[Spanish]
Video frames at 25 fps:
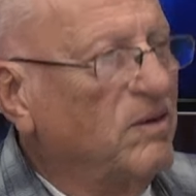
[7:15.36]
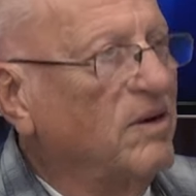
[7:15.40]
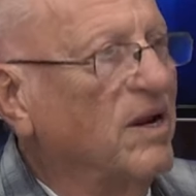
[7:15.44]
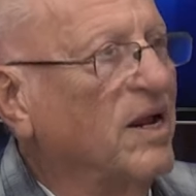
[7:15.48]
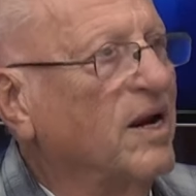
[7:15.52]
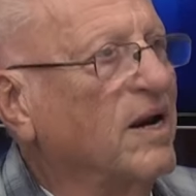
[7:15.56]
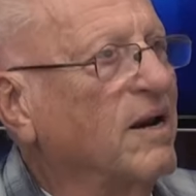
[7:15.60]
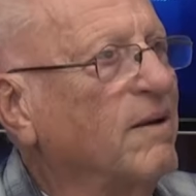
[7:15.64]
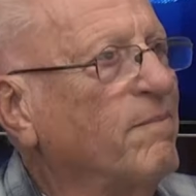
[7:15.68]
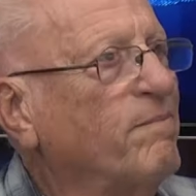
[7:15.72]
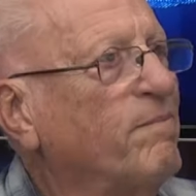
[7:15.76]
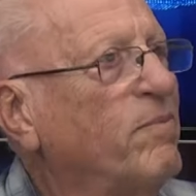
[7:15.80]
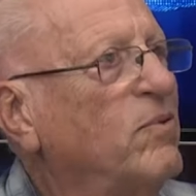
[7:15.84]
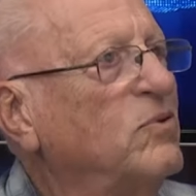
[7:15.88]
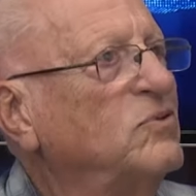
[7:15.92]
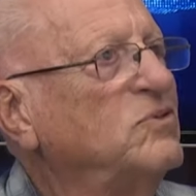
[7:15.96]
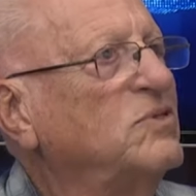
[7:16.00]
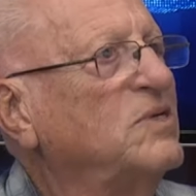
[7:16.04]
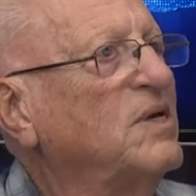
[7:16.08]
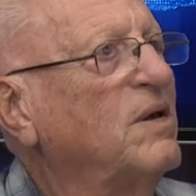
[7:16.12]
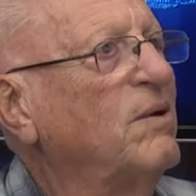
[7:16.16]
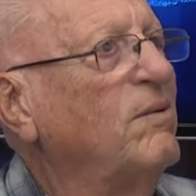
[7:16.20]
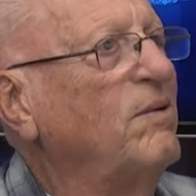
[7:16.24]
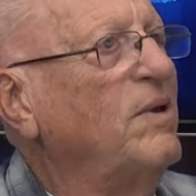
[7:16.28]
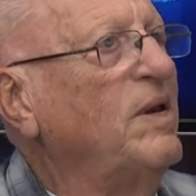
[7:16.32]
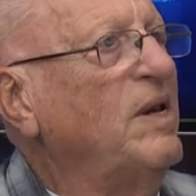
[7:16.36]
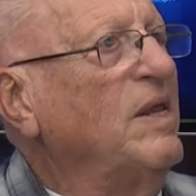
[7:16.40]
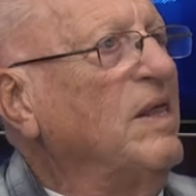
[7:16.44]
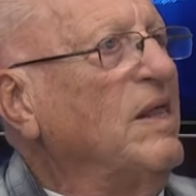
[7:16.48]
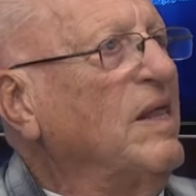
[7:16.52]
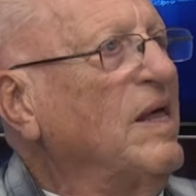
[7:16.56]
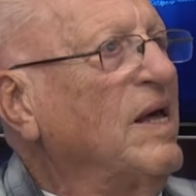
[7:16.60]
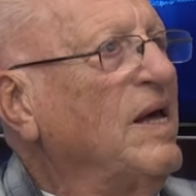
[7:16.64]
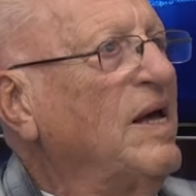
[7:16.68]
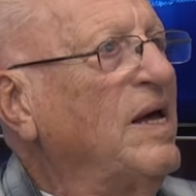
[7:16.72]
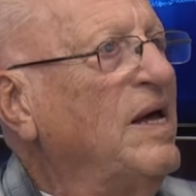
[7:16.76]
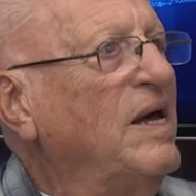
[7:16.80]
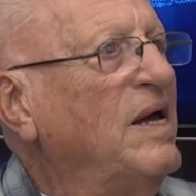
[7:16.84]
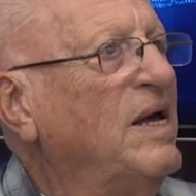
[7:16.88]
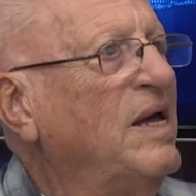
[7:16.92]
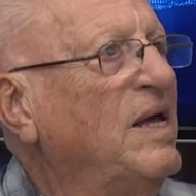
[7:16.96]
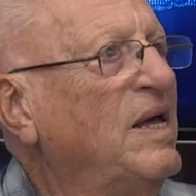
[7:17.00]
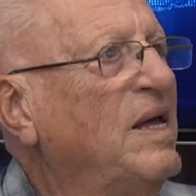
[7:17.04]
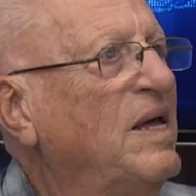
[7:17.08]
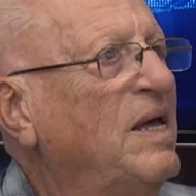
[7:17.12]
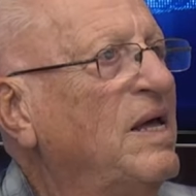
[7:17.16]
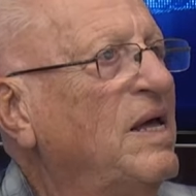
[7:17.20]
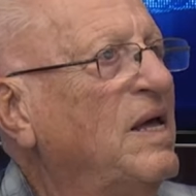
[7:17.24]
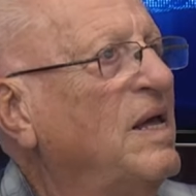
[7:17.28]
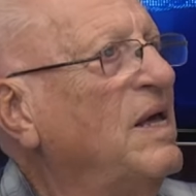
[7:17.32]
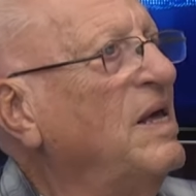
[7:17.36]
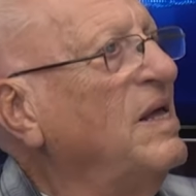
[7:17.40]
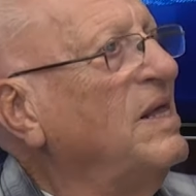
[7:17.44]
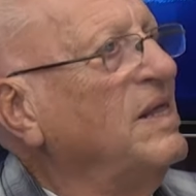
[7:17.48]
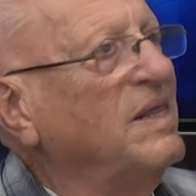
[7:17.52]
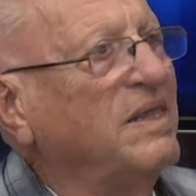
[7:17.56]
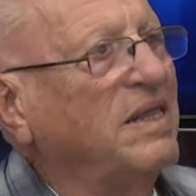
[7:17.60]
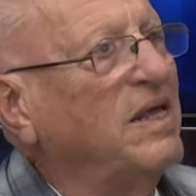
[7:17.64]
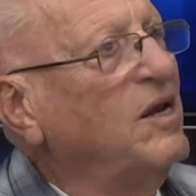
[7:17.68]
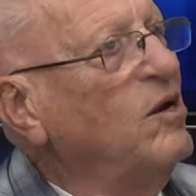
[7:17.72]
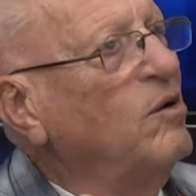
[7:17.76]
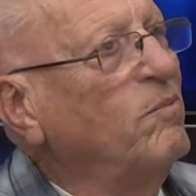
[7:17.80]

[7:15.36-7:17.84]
la responsabilidad de